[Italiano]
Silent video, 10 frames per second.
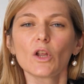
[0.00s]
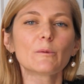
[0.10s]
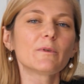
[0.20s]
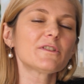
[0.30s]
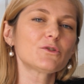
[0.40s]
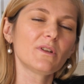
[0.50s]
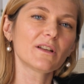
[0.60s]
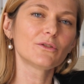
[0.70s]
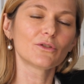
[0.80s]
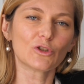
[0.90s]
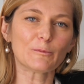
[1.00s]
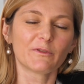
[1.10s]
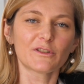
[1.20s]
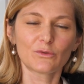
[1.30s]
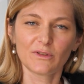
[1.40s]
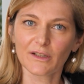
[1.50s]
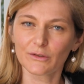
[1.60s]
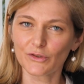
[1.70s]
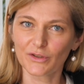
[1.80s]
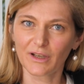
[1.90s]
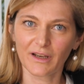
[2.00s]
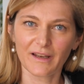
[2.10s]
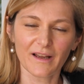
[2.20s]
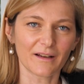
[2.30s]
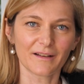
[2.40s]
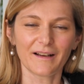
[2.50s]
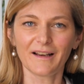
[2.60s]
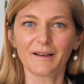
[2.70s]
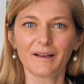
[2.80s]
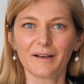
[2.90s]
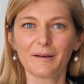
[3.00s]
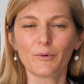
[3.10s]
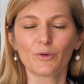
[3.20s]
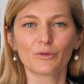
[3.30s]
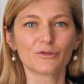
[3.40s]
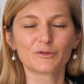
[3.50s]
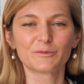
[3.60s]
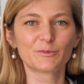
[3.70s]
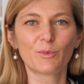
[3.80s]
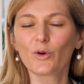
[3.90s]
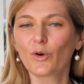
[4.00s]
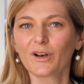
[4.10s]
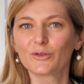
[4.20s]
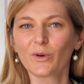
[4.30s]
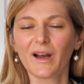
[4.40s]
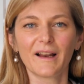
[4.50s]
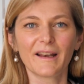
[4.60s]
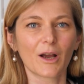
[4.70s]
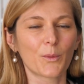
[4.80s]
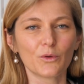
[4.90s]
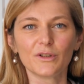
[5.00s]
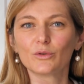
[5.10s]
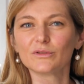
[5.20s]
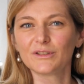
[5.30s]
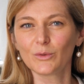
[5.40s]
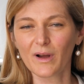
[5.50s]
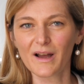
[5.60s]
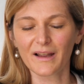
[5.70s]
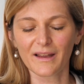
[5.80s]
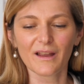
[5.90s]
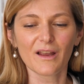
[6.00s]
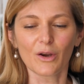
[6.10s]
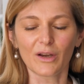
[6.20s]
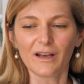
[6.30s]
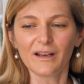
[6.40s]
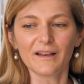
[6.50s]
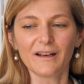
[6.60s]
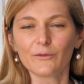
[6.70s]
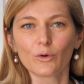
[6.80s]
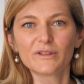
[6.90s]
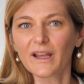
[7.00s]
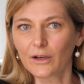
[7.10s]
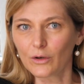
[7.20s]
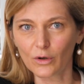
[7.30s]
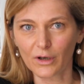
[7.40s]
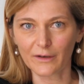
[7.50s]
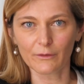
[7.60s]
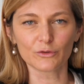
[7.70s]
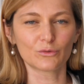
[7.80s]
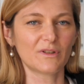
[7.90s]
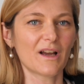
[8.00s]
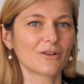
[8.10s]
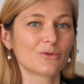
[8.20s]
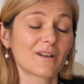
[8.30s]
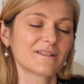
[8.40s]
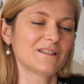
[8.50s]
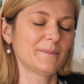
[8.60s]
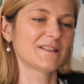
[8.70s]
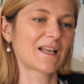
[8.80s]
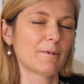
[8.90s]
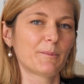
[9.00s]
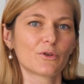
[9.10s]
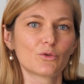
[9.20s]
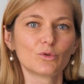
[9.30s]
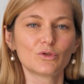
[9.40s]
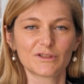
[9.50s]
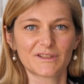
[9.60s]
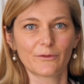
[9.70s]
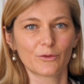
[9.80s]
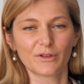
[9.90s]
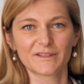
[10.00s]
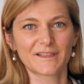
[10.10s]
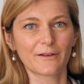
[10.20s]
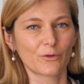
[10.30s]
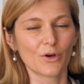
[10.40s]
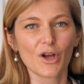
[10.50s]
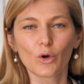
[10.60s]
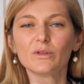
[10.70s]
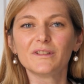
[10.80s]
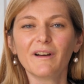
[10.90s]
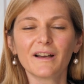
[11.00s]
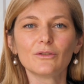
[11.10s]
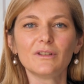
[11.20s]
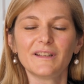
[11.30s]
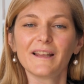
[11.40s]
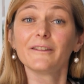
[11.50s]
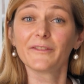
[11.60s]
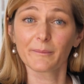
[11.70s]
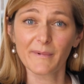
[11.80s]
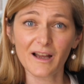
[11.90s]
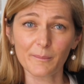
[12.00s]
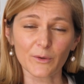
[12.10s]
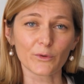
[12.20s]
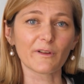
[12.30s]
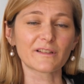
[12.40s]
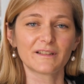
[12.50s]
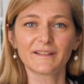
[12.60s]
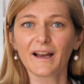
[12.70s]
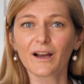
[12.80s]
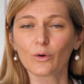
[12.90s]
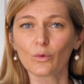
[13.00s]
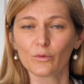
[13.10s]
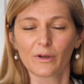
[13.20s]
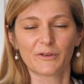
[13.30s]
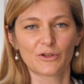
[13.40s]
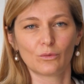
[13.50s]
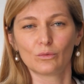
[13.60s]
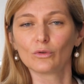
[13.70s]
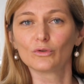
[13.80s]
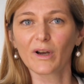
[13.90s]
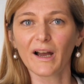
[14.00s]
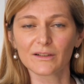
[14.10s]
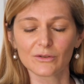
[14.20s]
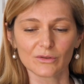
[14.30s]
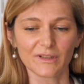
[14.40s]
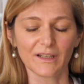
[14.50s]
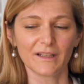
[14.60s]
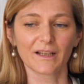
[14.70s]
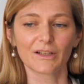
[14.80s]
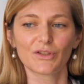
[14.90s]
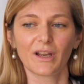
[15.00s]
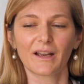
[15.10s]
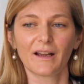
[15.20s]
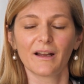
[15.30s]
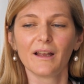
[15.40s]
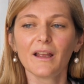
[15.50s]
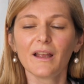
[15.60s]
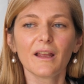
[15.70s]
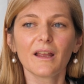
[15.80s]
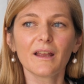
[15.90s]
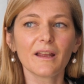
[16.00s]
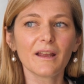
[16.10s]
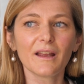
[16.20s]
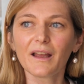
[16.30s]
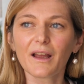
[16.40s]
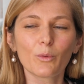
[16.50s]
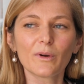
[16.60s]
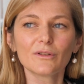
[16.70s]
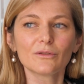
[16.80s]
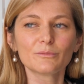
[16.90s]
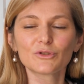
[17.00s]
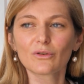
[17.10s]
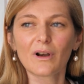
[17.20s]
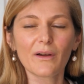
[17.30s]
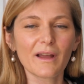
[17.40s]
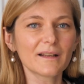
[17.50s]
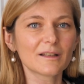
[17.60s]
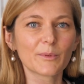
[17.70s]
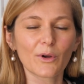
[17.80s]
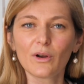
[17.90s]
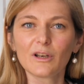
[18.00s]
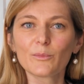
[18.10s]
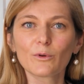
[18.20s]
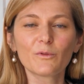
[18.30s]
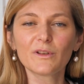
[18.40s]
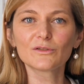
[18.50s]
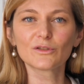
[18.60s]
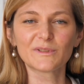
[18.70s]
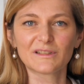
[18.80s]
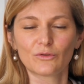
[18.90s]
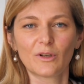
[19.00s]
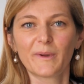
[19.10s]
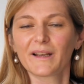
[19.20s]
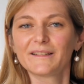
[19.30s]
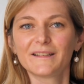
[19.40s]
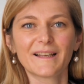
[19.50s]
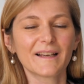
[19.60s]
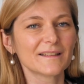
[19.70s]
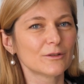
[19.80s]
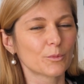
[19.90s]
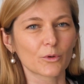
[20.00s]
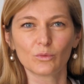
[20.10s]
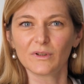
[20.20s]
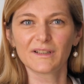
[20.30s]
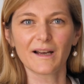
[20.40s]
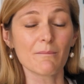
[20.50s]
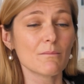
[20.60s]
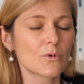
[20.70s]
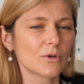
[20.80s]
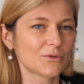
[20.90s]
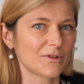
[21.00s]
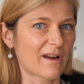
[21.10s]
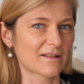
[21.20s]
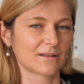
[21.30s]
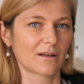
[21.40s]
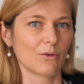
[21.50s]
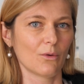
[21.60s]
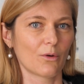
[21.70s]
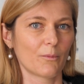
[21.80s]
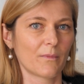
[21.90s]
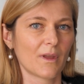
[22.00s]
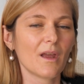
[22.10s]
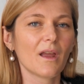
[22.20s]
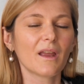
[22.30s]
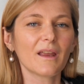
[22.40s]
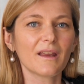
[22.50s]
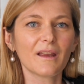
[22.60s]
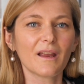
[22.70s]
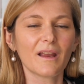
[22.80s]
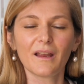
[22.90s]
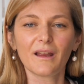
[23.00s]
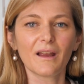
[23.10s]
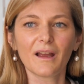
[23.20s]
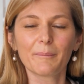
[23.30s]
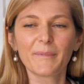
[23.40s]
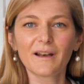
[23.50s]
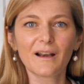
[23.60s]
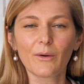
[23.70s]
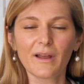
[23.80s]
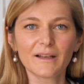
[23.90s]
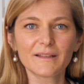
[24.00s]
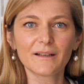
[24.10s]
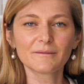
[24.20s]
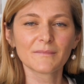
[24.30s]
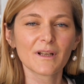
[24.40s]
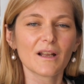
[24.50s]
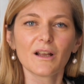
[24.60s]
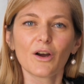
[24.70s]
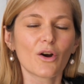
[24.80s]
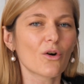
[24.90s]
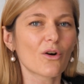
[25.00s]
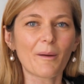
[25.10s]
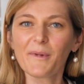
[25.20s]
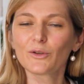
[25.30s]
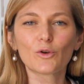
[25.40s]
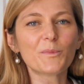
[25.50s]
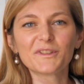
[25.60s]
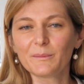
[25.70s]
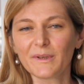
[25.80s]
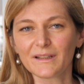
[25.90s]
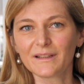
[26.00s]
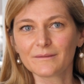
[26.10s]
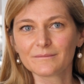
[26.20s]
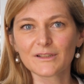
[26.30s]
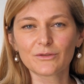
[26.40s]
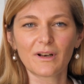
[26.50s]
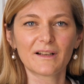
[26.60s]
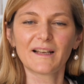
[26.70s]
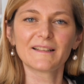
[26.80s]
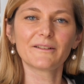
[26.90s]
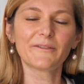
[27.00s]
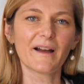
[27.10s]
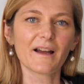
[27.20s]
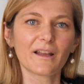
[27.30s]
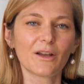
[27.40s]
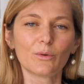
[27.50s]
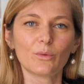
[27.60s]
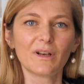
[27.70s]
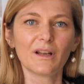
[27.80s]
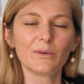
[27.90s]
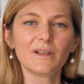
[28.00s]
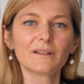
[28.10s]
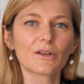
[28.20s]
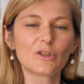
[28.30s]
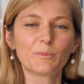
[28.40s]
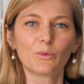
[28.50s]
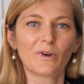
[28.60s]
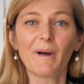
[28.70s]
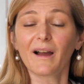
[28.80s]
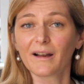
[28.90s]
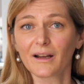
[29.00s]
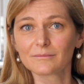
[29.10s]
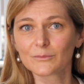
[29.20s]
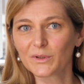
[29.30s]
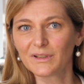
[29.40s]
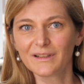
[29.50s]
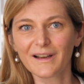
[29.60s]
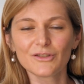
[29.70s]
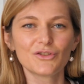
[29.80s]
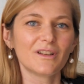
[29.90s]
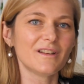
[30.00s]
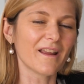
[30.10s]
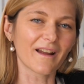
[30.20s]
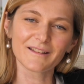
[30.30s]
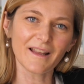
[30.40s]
Dopo aver studiato, dopo aver studiato ingegneria, la, il mio sbocco naturale era quello di continuare il, il, lavoro tecnico che avevo studiato, anzi mi sarebbe piaciuto e stavo, stavo, coltivando l'idea di fermarmi in università con, facendo un dottorato di, di ricerca. E quando mi sono laureata però all'improvviso mi sono aperte tante opportunità, molto diverse tra loro. E appena laureata ho cambiato completamente e sono andata a fare un, un, internship in una banca, quindi da ingegnere